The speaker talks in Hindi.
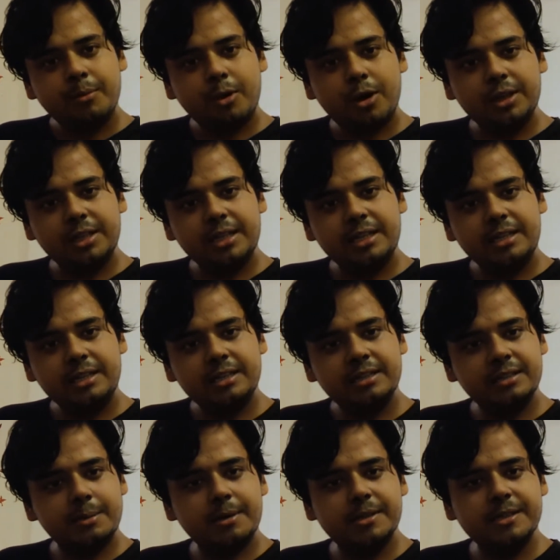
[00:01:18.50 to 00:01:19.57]
बहुत ही
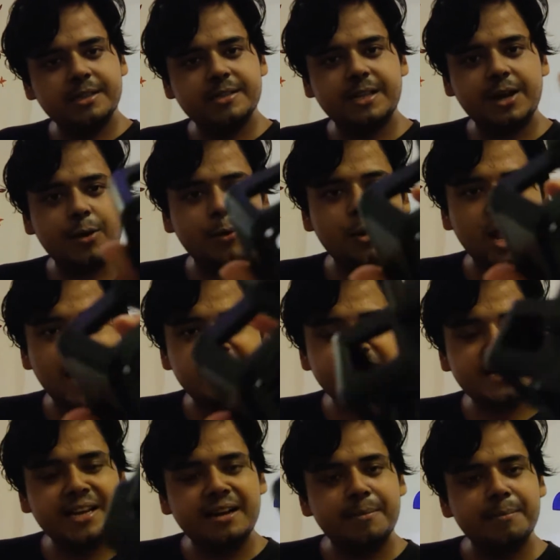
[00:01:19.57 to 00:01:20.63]
ज़बरदस्त है
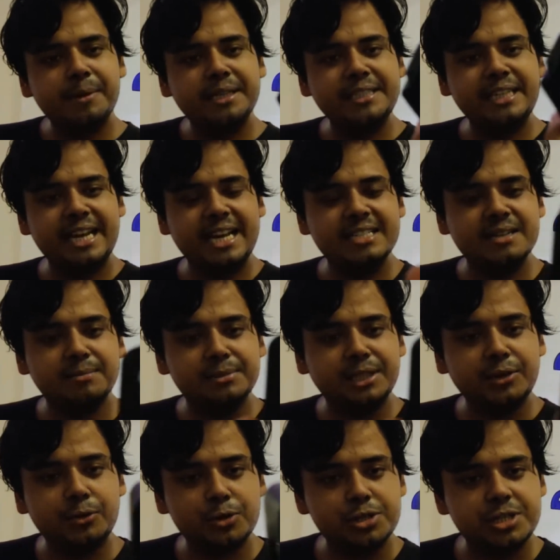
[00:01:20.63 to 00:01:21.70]
उलैंसी कंपनी है
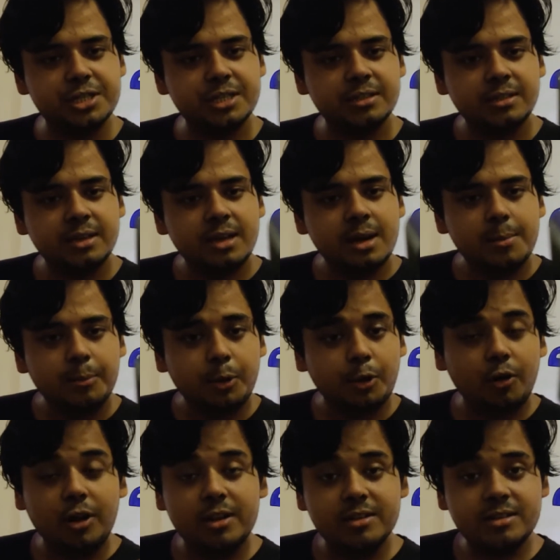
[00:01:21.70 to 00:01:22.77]
समथिंग कुछ
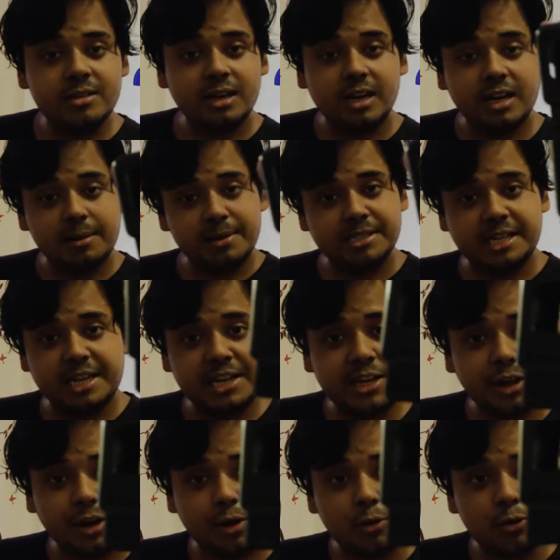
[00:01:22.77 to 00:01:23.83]
प्रोनाउंस अगर मैं सही
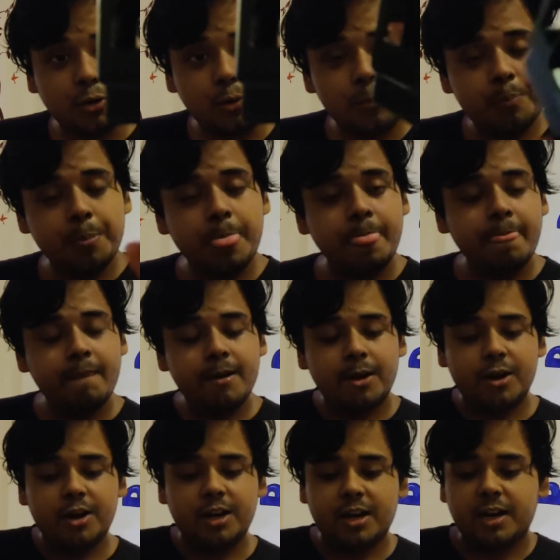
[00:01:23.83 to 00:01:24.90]
कर रहा हूँ
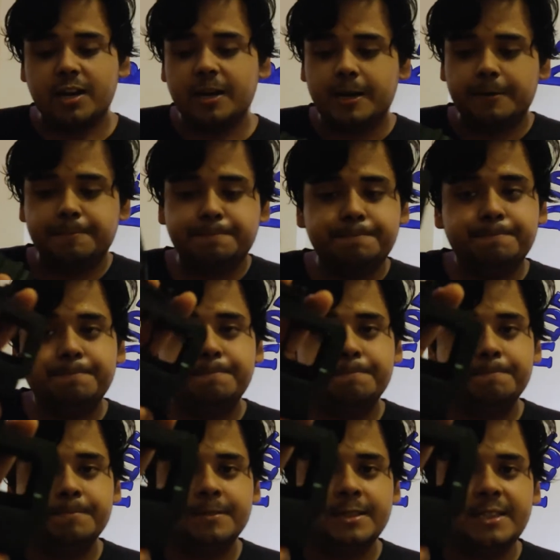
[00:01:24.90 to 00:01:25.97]
तो और
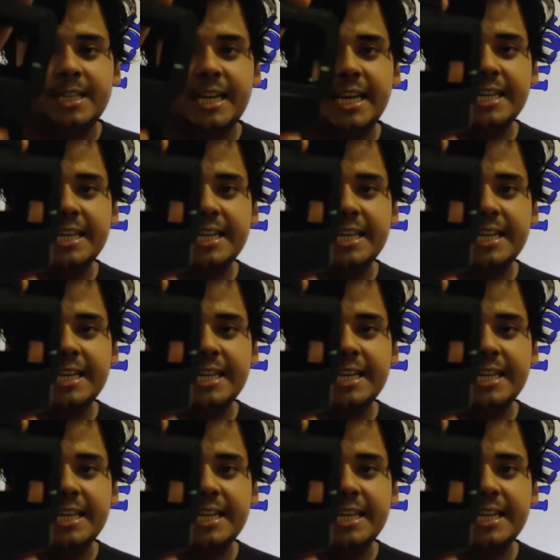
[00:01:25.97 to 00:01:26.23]
ये